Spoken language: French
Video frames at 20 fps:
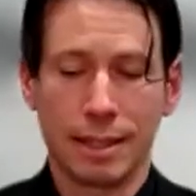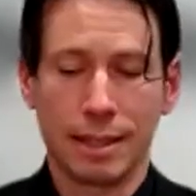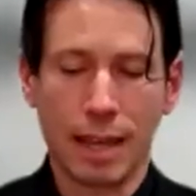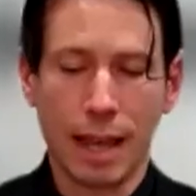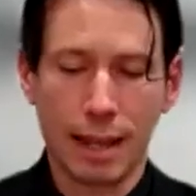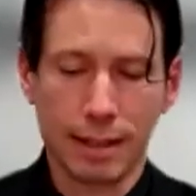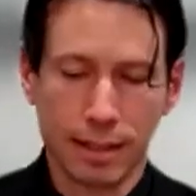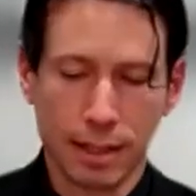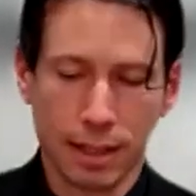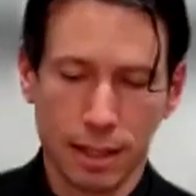
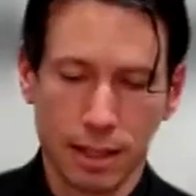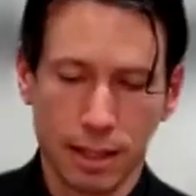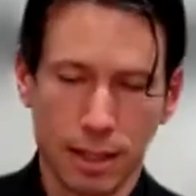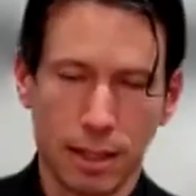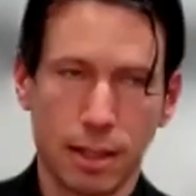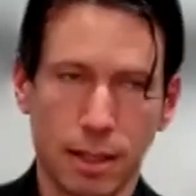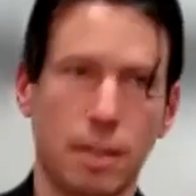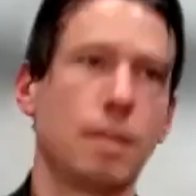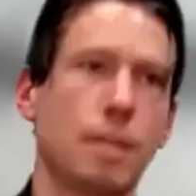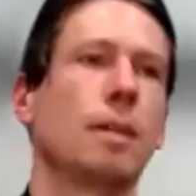4
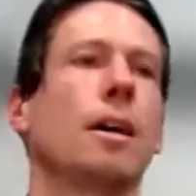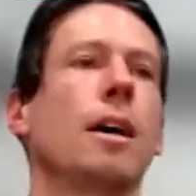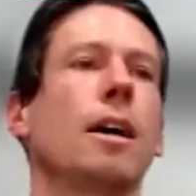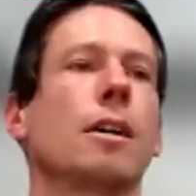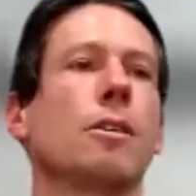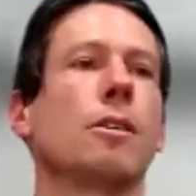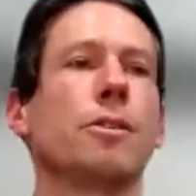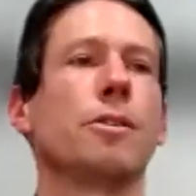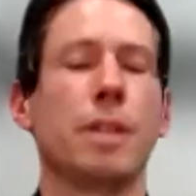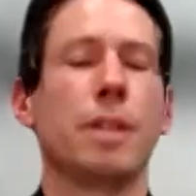
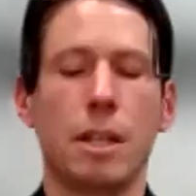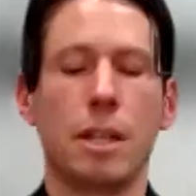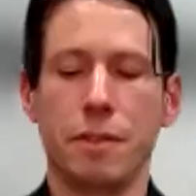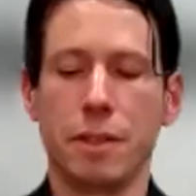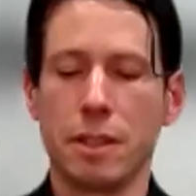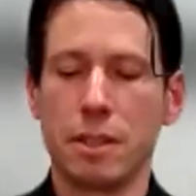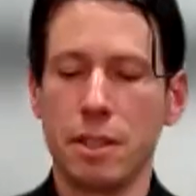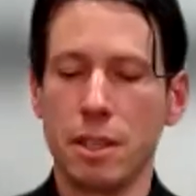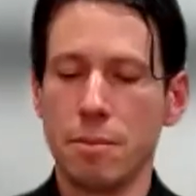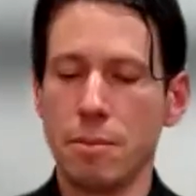accordés à la
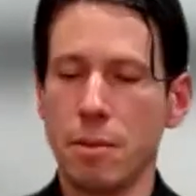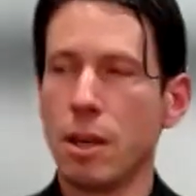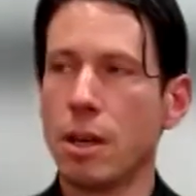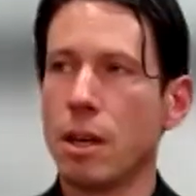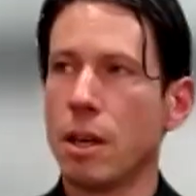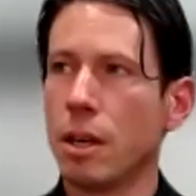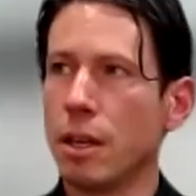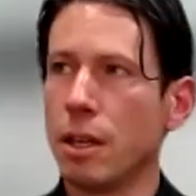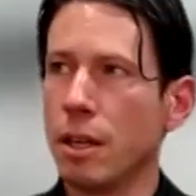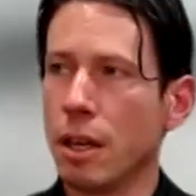victime
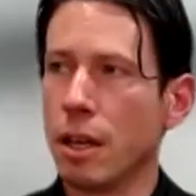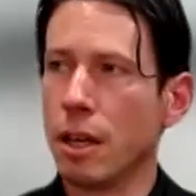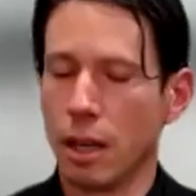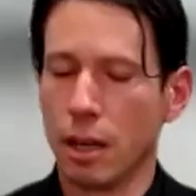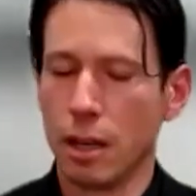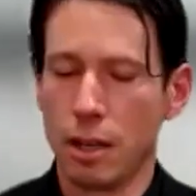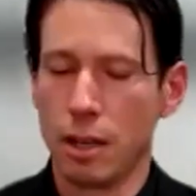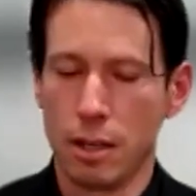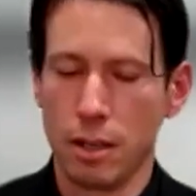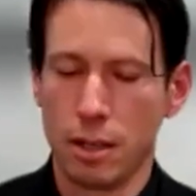et
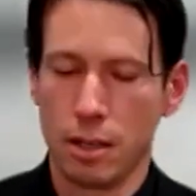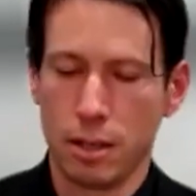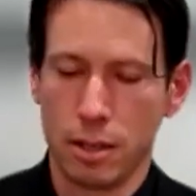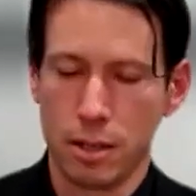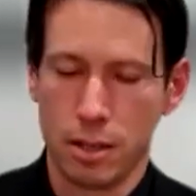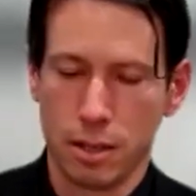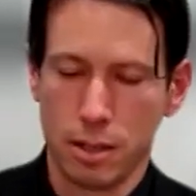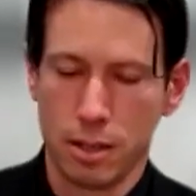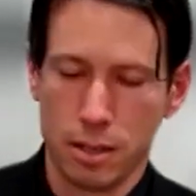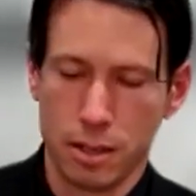1
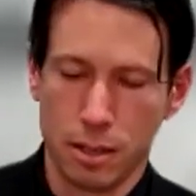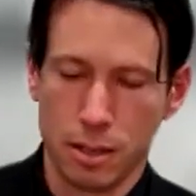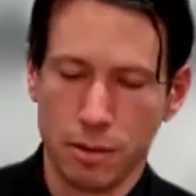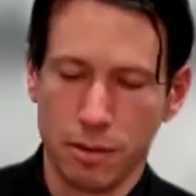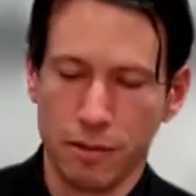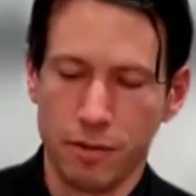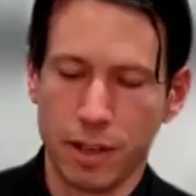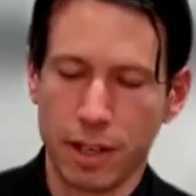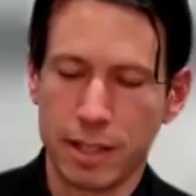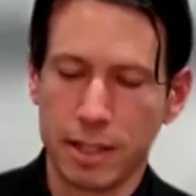
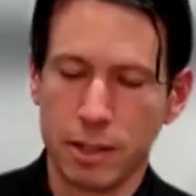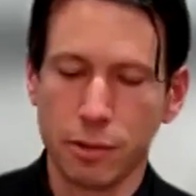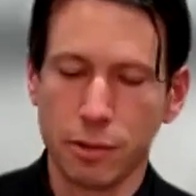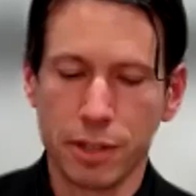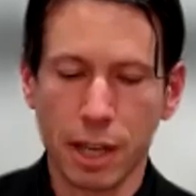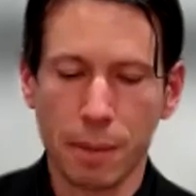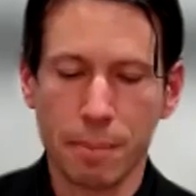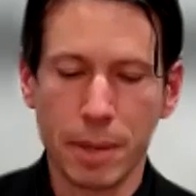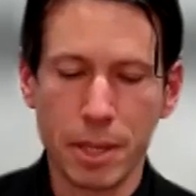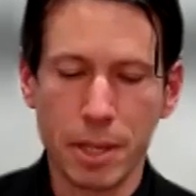versé au
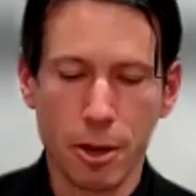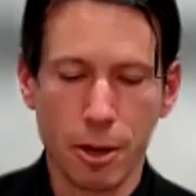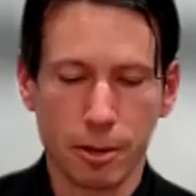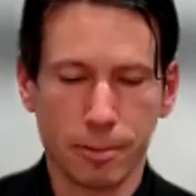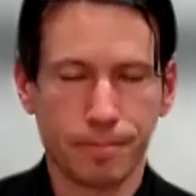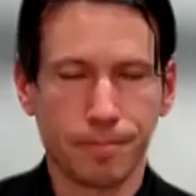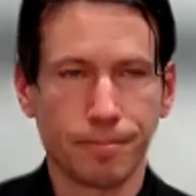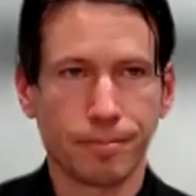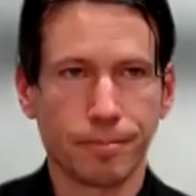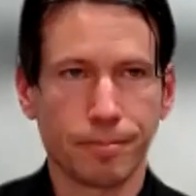tiers
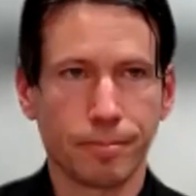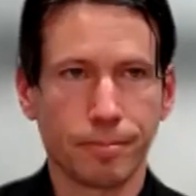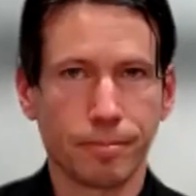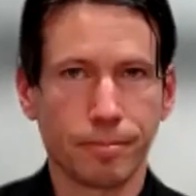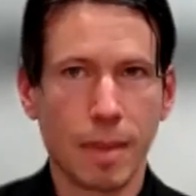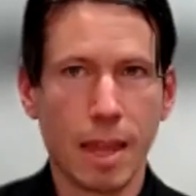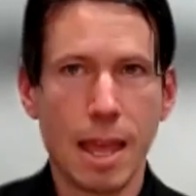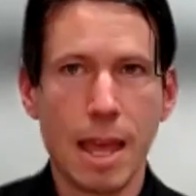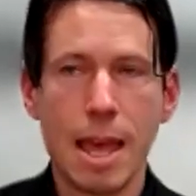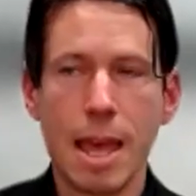payeur.
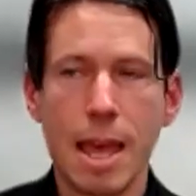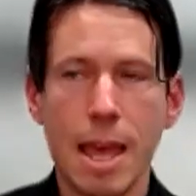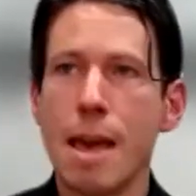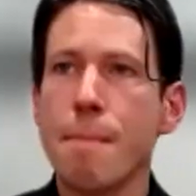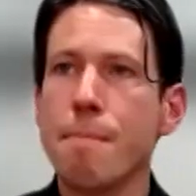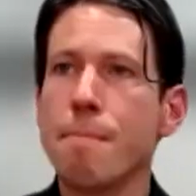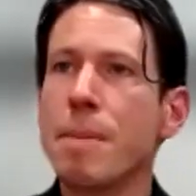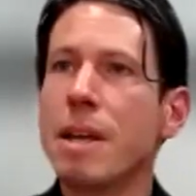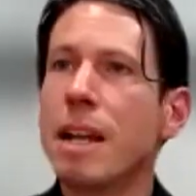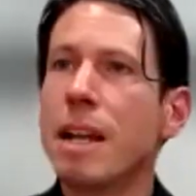
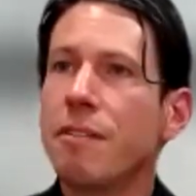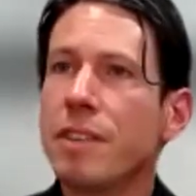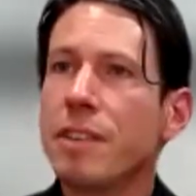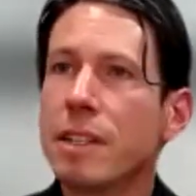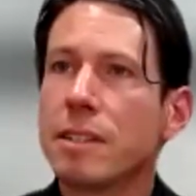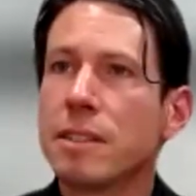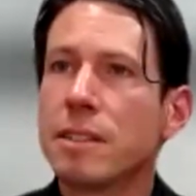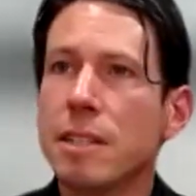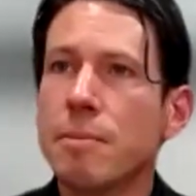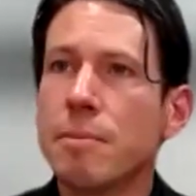Mais la
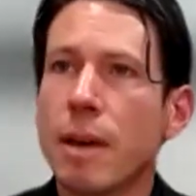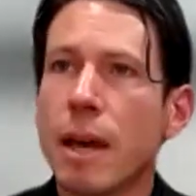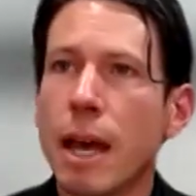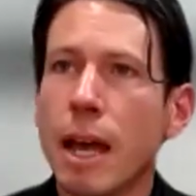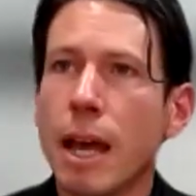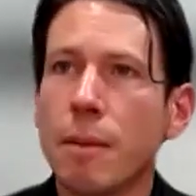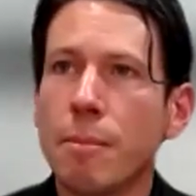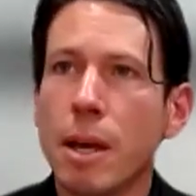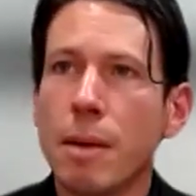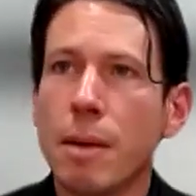victime
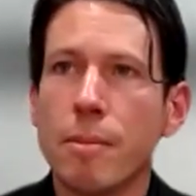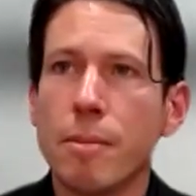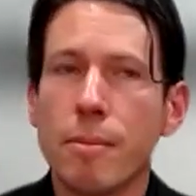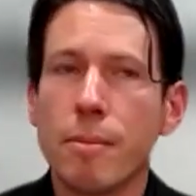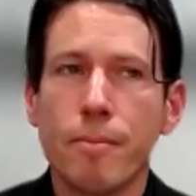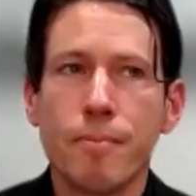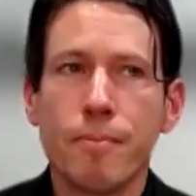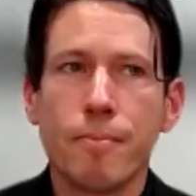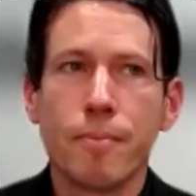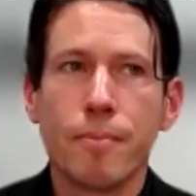
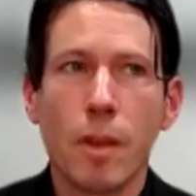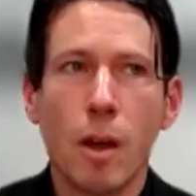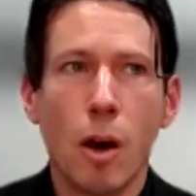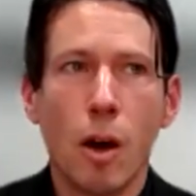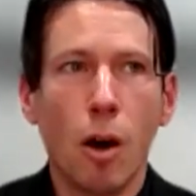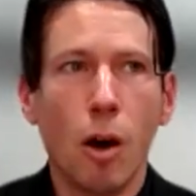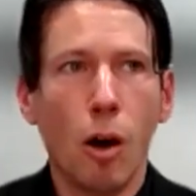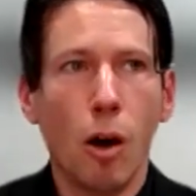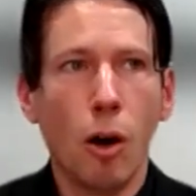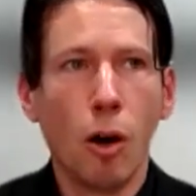elle-même
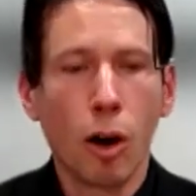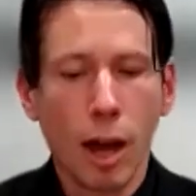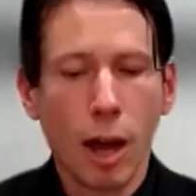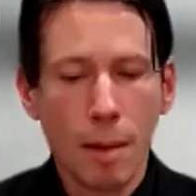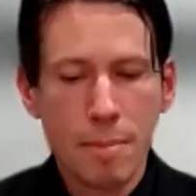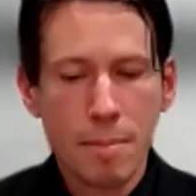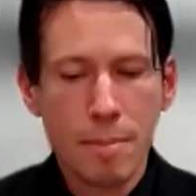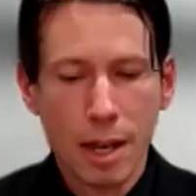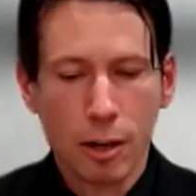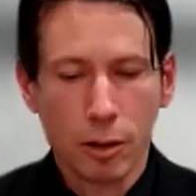
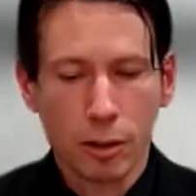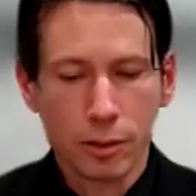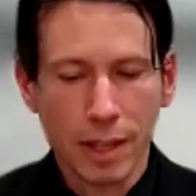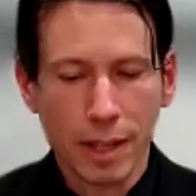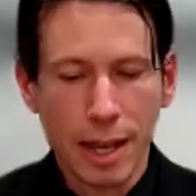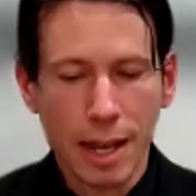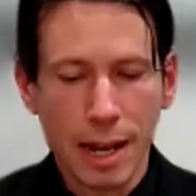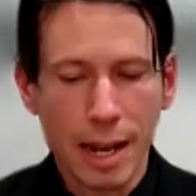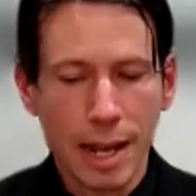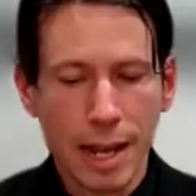aura bien quant
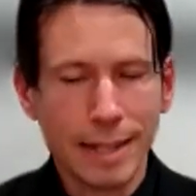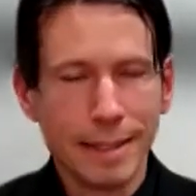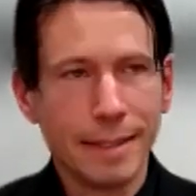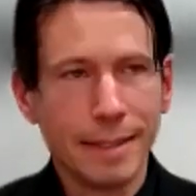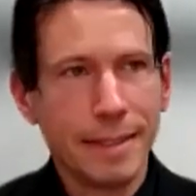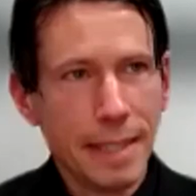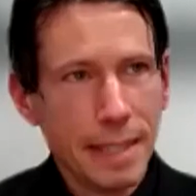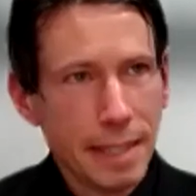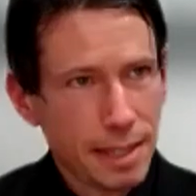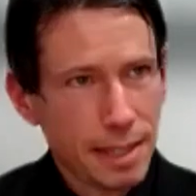à elle
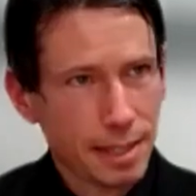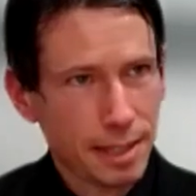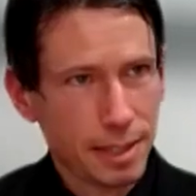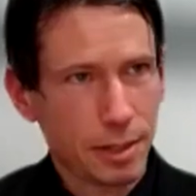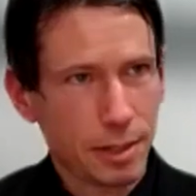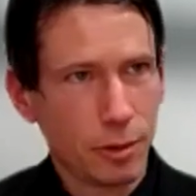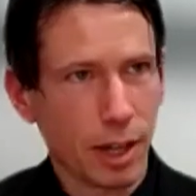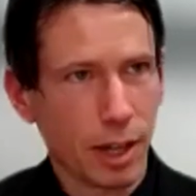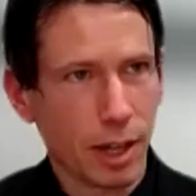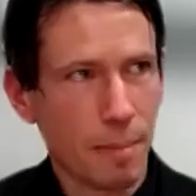
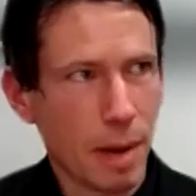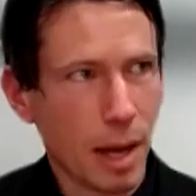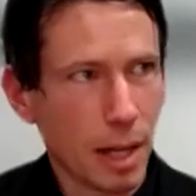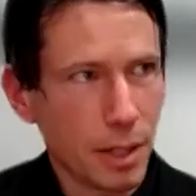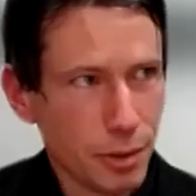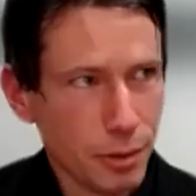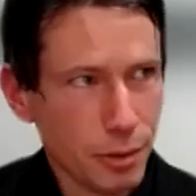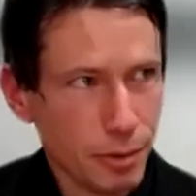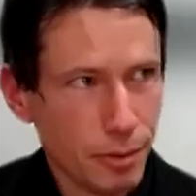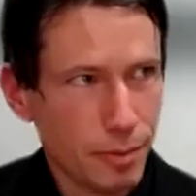10 de
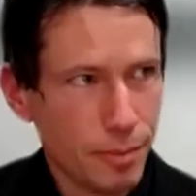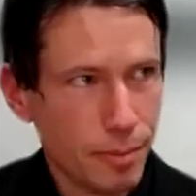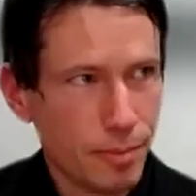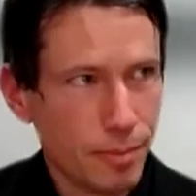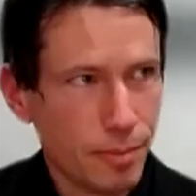réparation,